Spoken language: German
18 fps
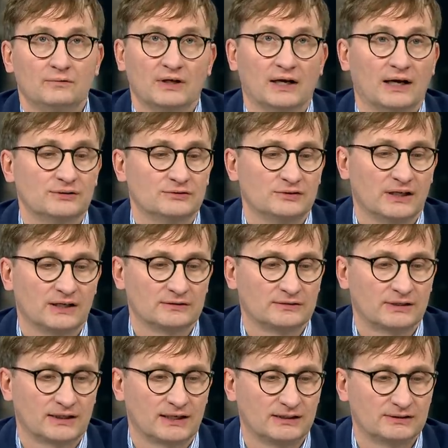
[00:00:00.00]
Ja, also der,
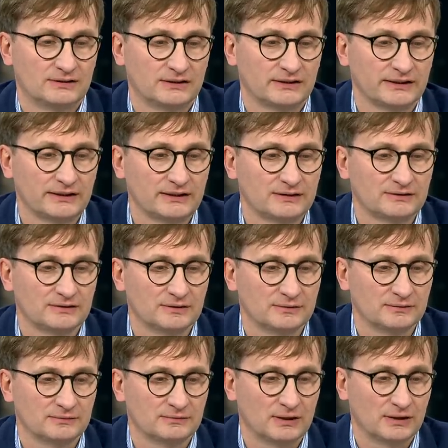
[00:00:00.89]
der, Kalte Krieg
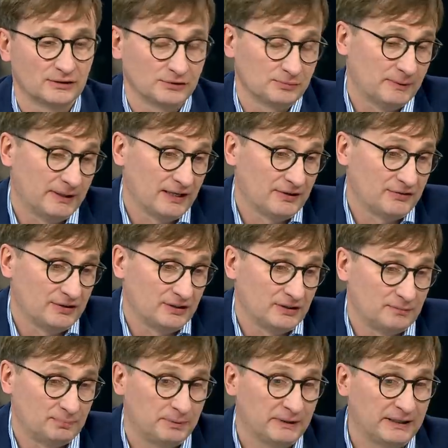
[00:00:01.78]
äh, aus meiner
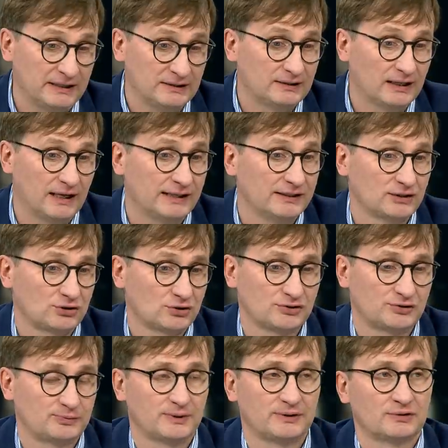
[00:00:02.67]
Sicht beginnt eigentlich
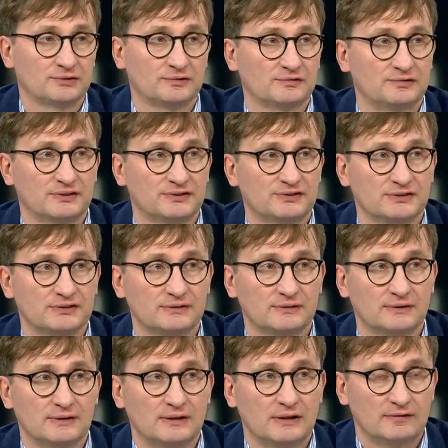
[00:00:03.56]
schon
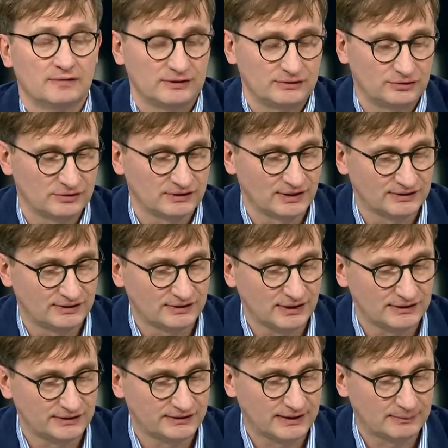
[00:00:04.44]
2014, weil das
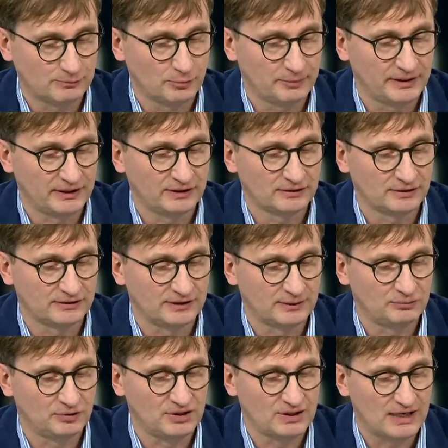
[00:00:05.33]
ist eigentlich der Moment, in
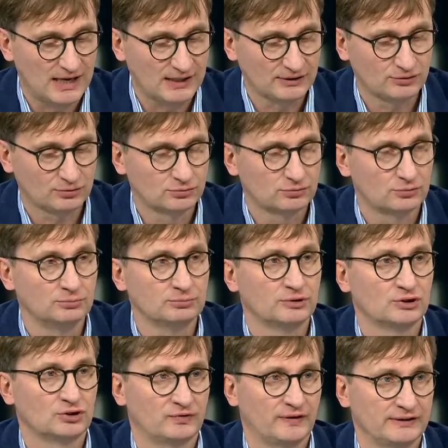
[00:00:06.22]
dem die NATO
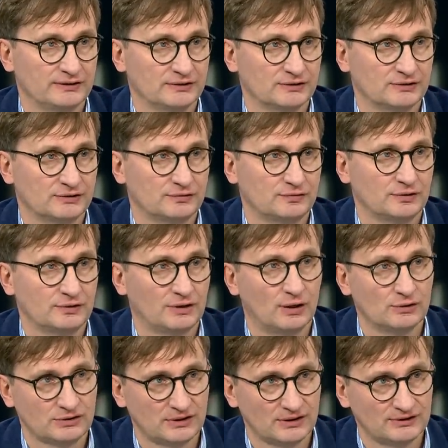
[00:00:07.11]
umgeschwenkt ist. Von
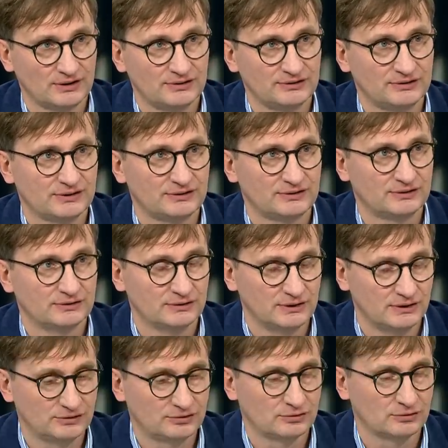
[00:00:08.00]
Auslandsansätzen
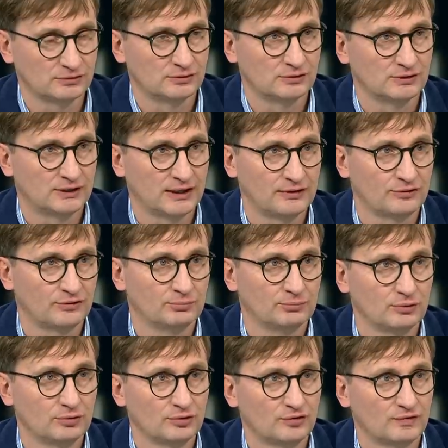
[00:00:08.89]
hin zur Landes-
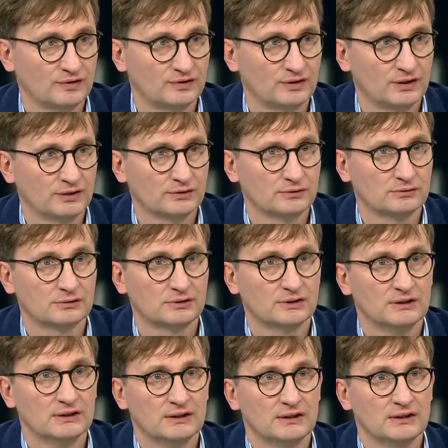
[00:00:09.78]
und Bündnisverteidigung.